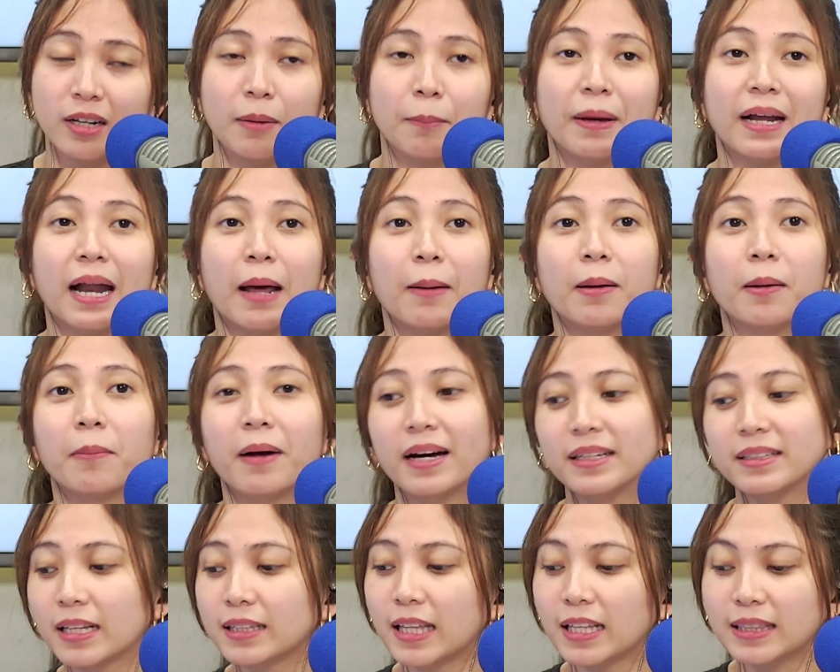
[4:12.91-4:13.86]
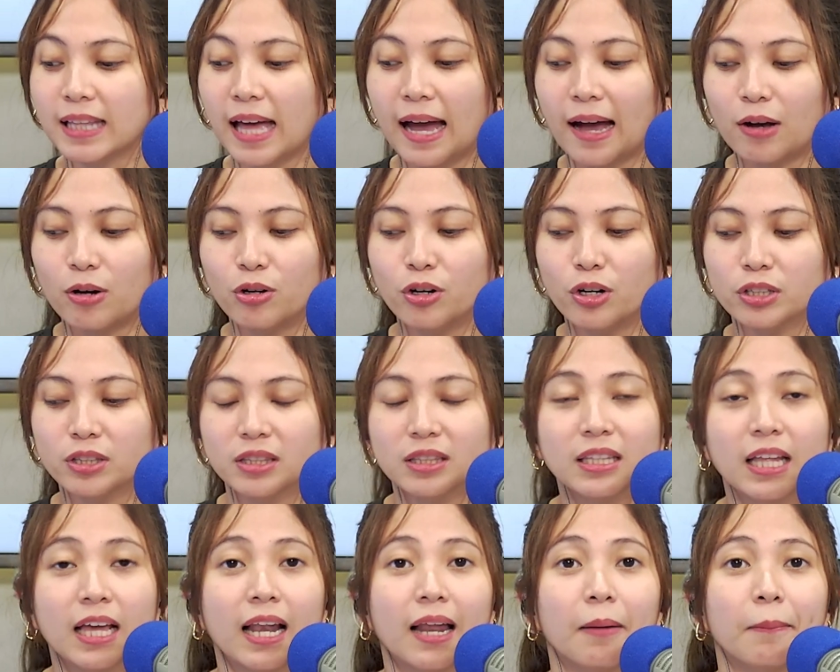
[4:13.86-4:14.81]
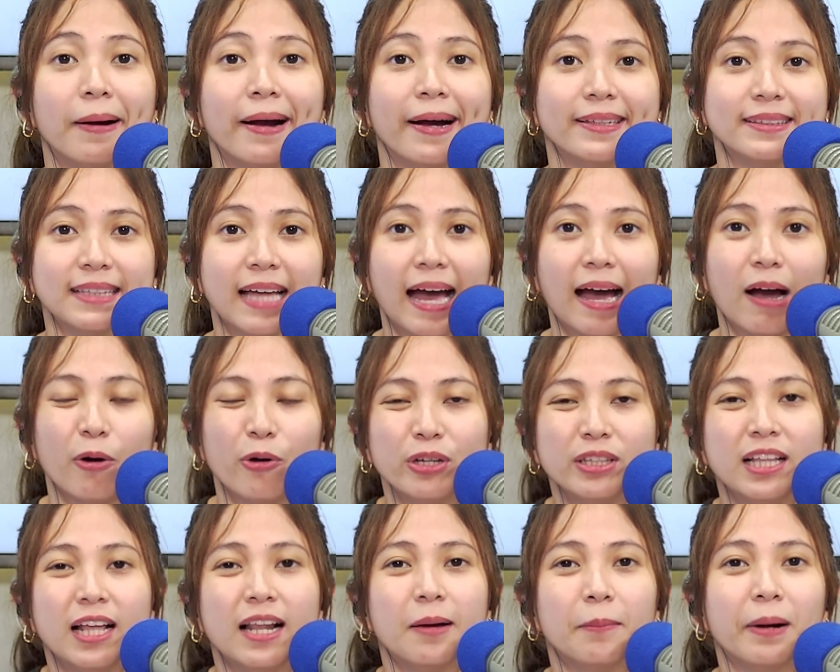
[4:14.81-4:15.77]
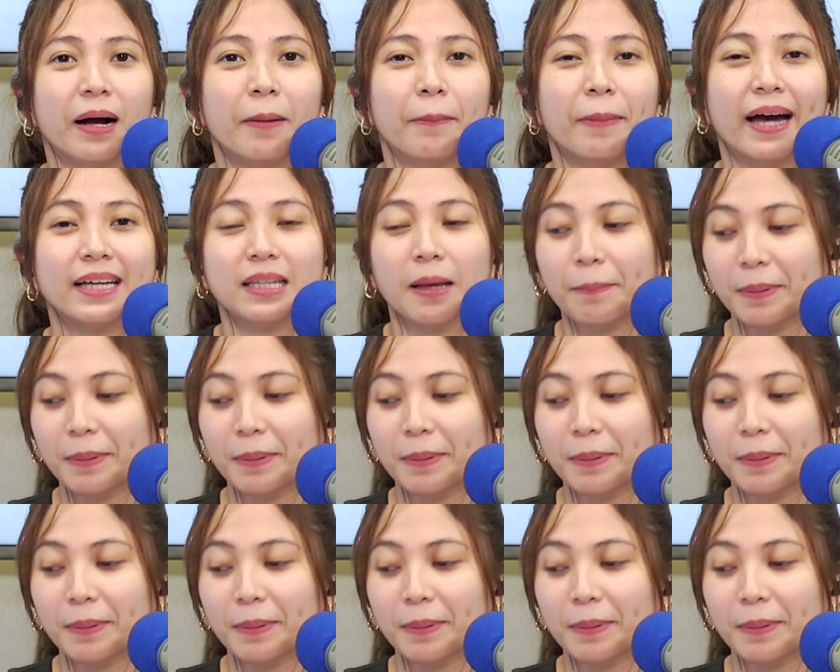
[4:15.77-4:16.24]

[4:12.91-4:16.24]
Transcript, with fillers: Maraming mga natatakot, hindi lang mga tao, hindi lang mga bata,